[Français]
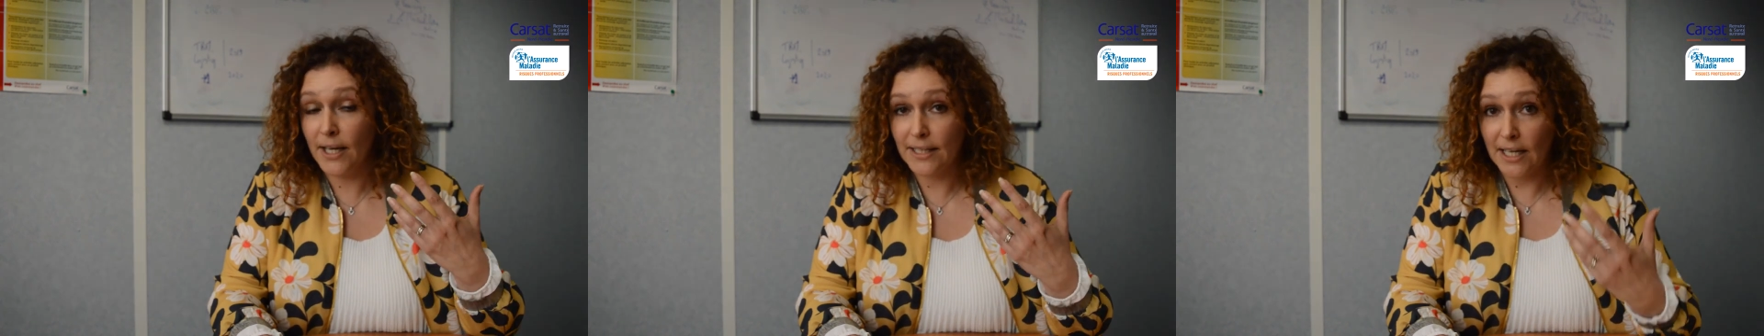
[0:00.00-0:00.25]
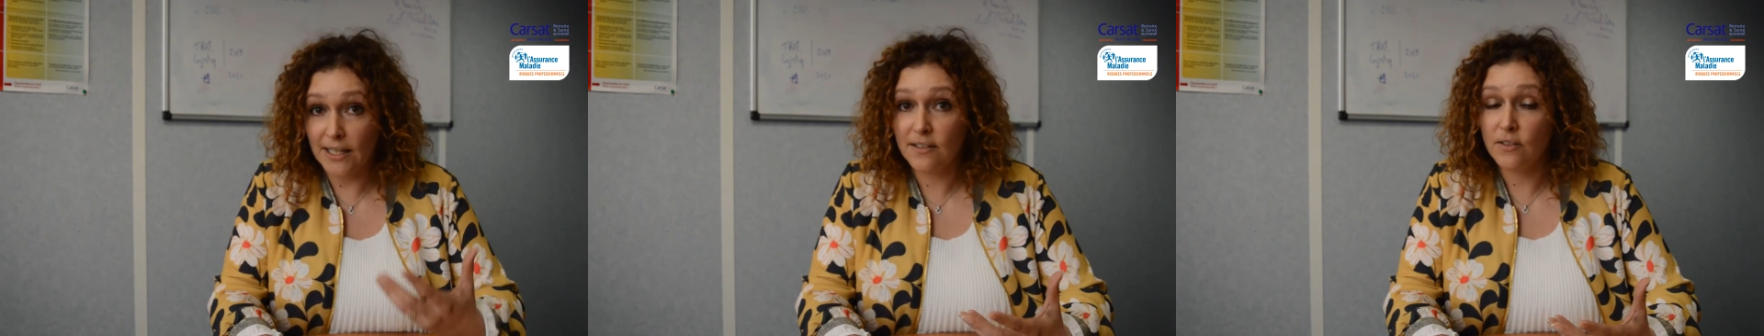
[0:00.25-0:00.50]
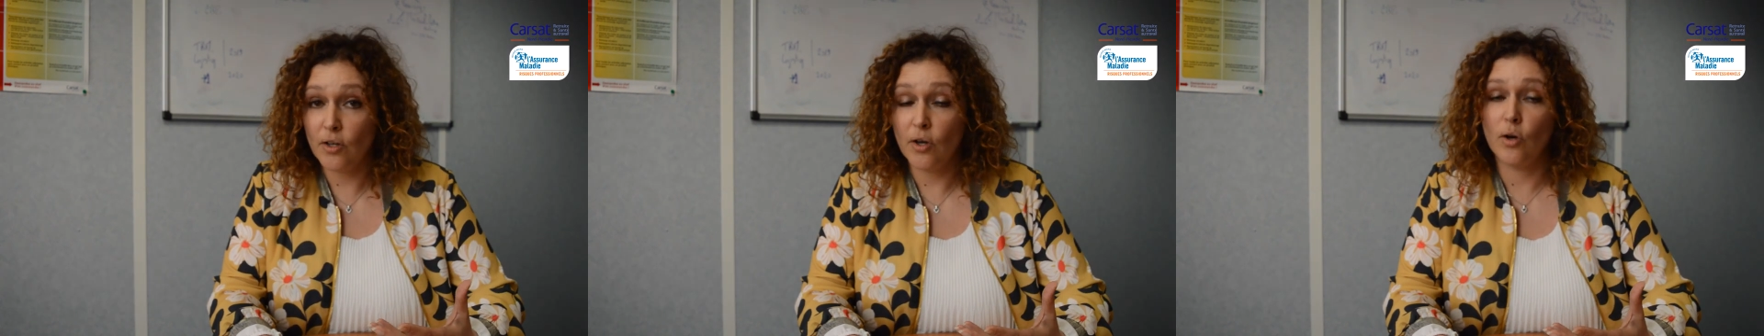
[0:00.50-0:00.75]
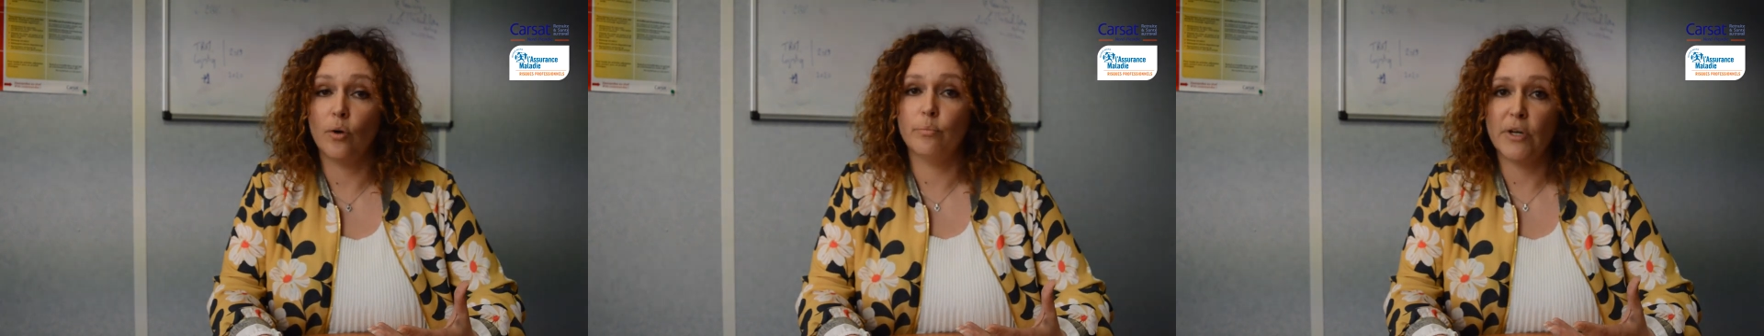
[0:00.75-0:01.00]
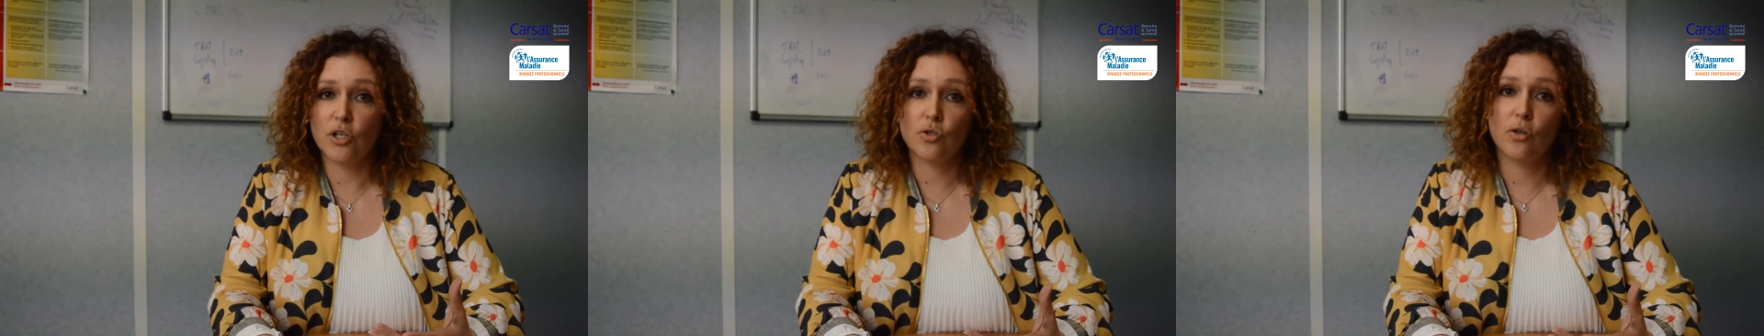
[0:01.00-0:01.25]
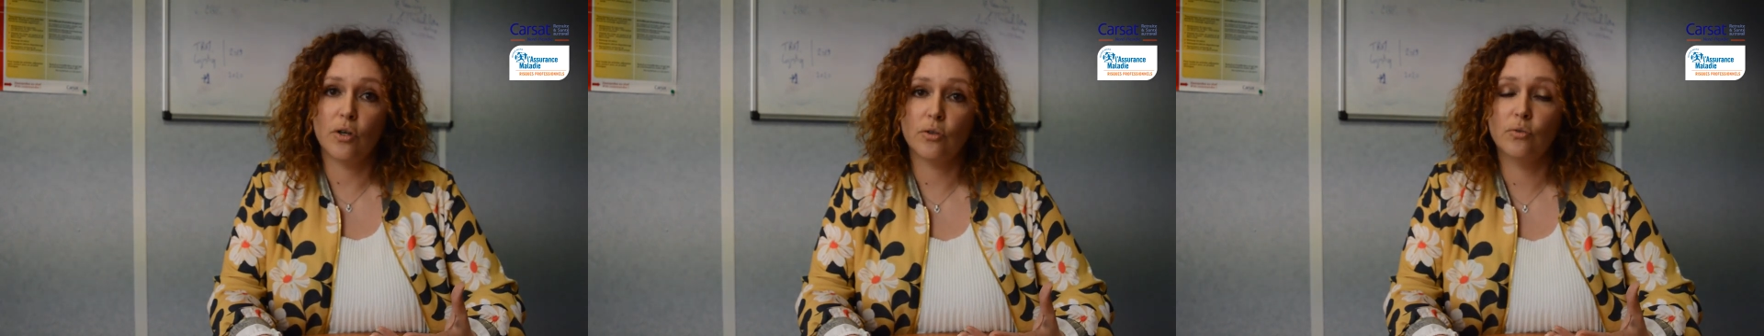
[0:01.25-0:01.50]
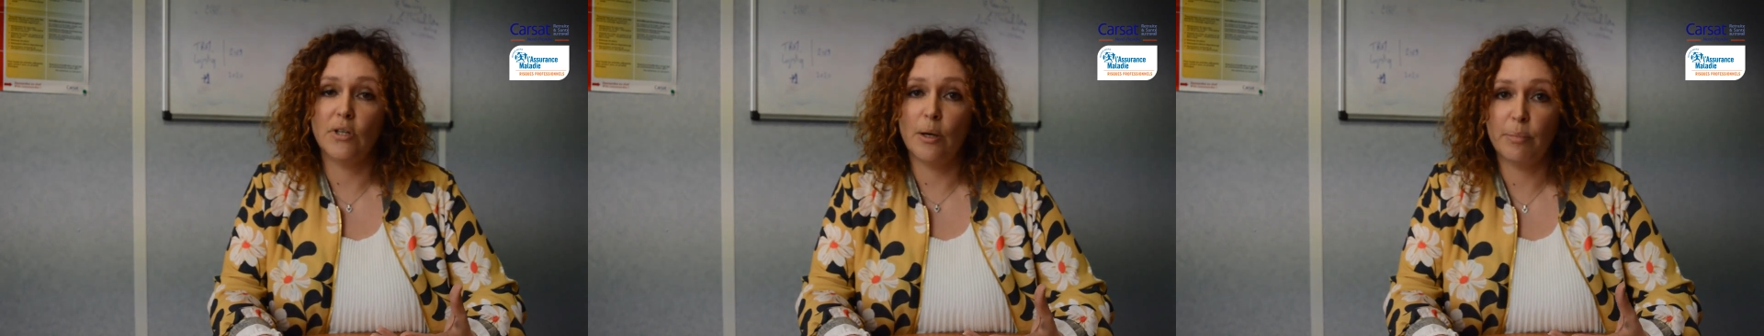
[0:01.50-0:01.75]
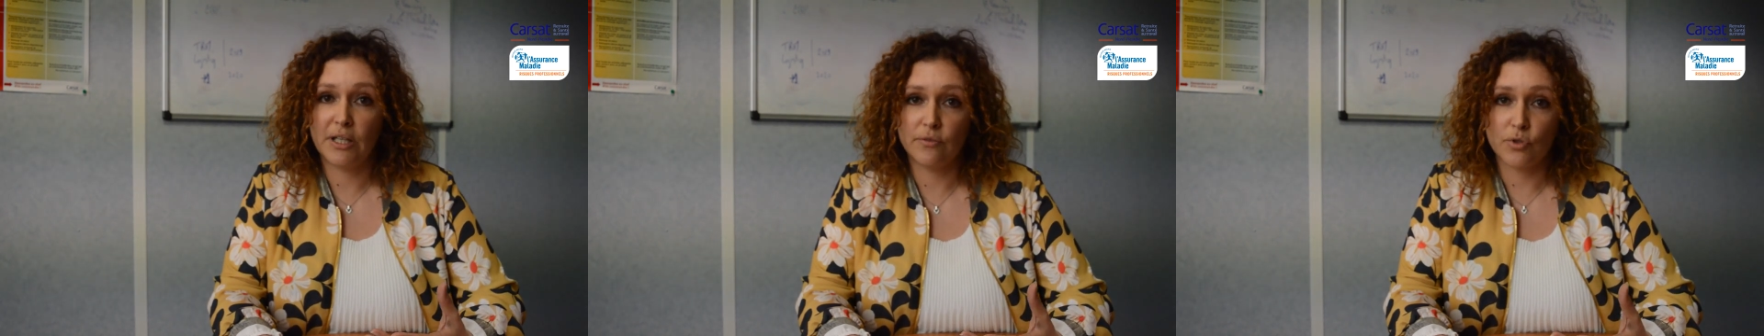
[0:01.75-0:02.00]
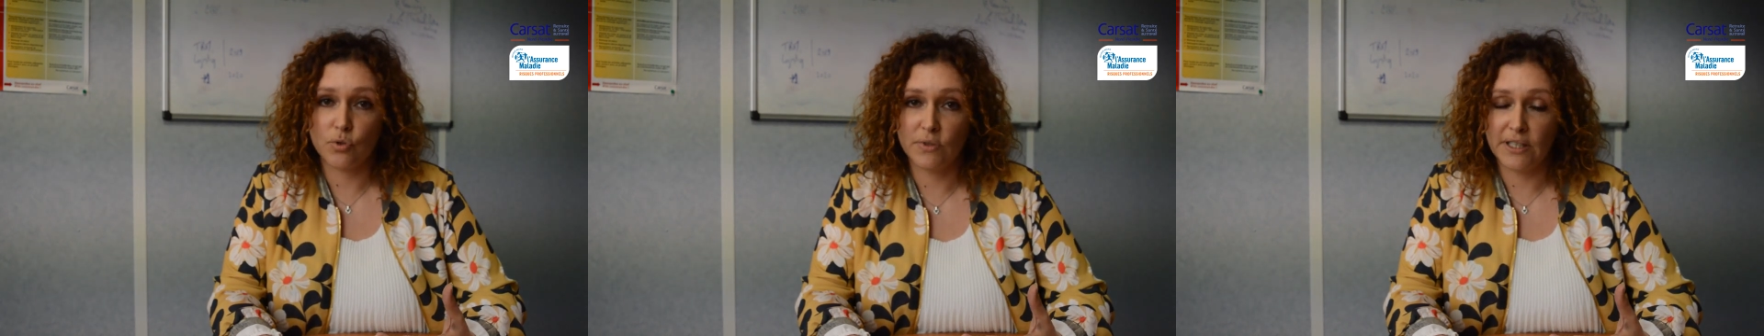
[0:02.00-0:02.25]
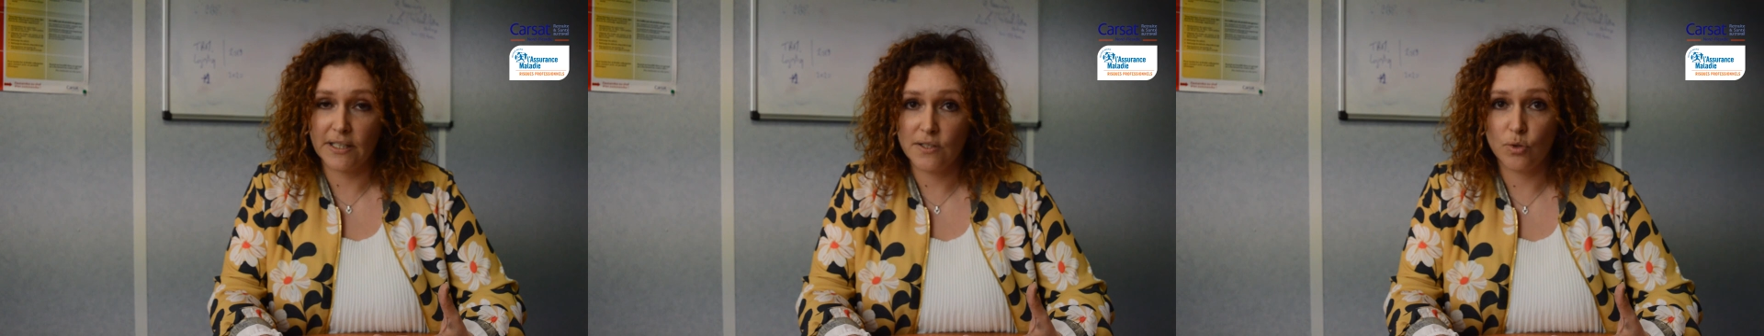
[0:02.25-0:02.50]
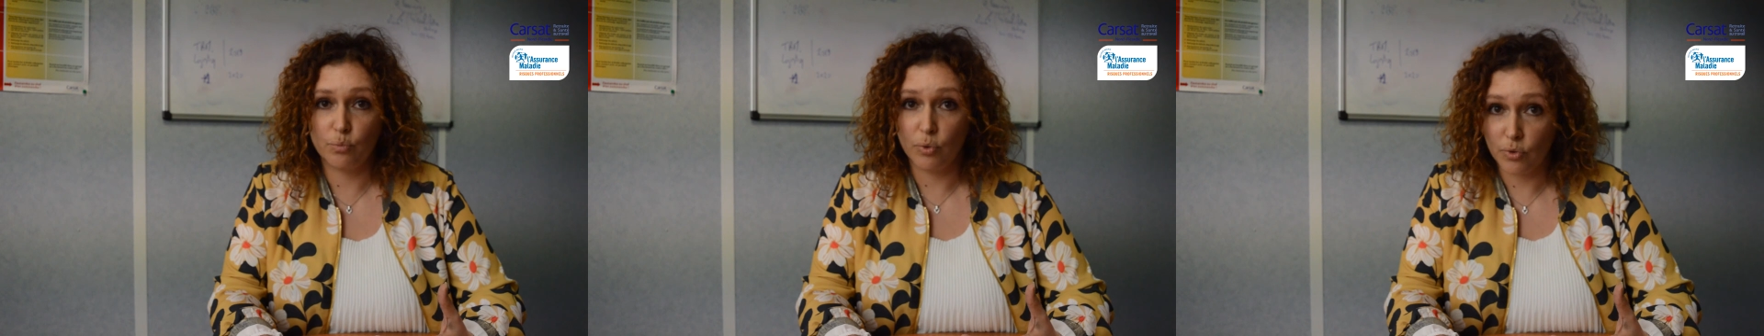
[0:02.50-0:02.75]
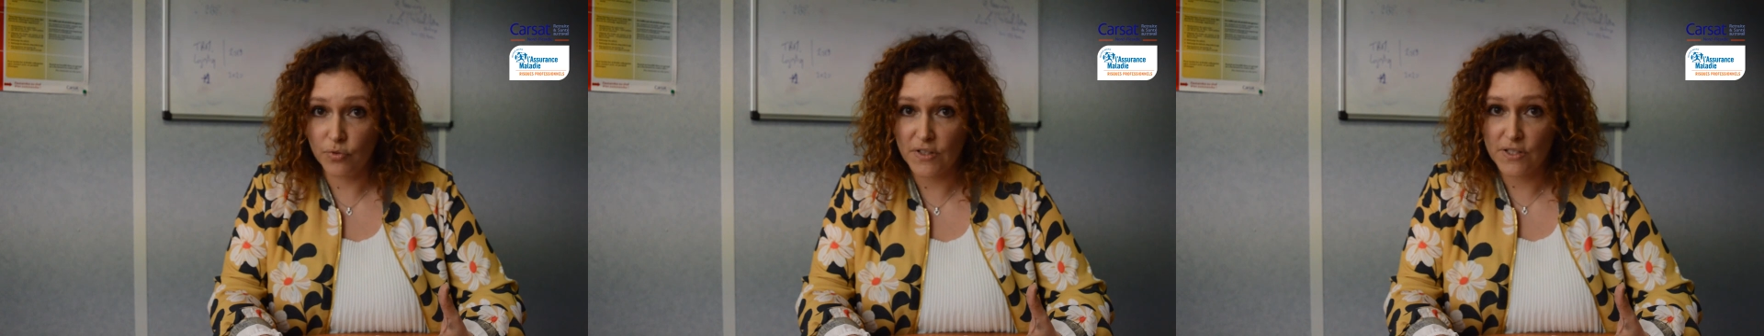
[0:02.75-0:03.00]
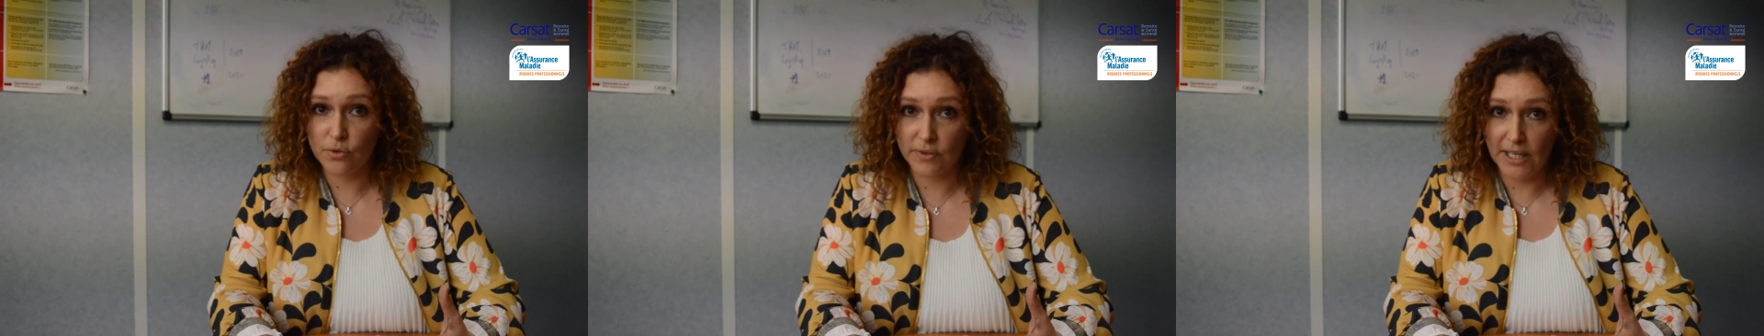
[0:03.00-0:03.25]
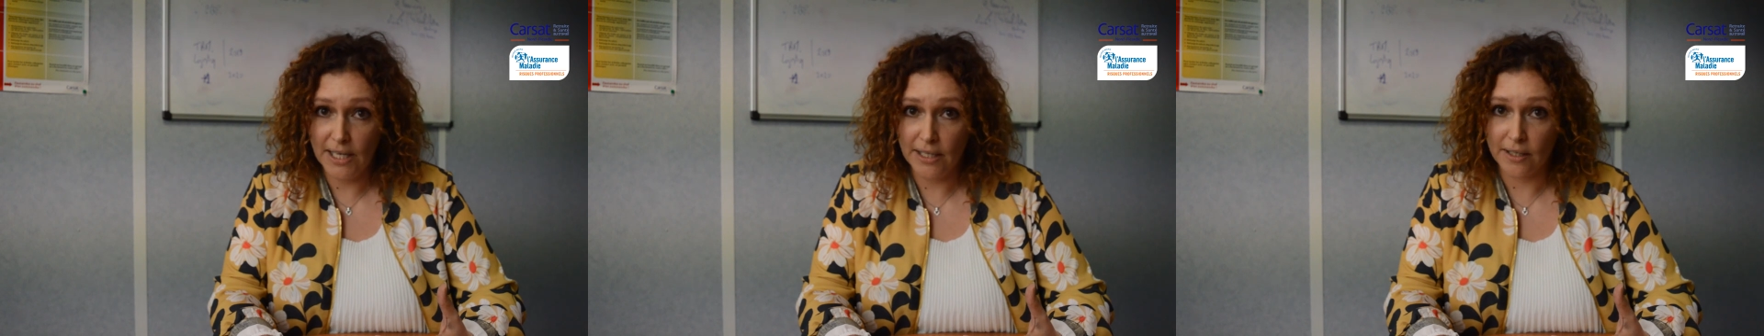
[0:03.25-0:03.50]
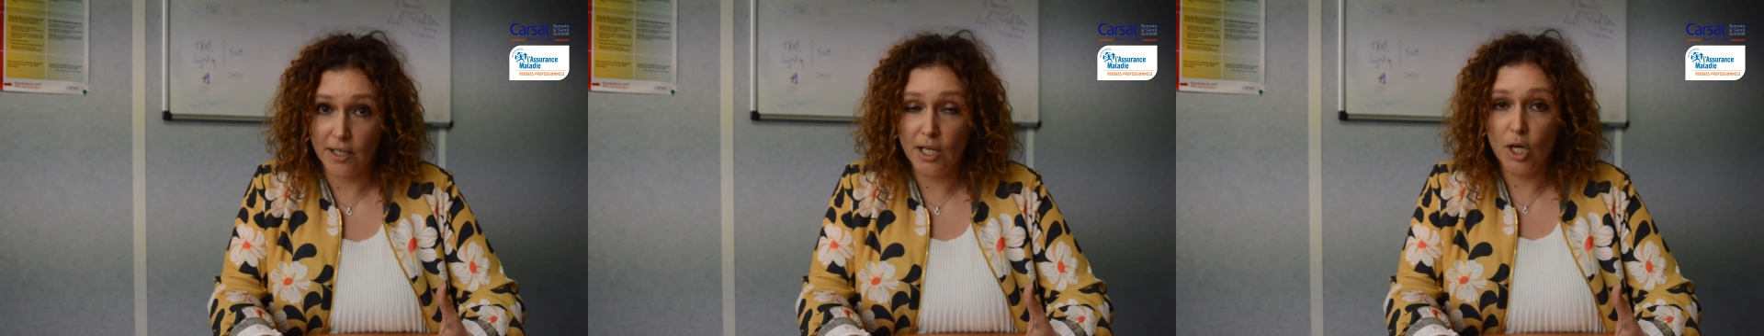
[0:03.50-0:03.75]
qu'acteur majeur de la prévention des risques professionnels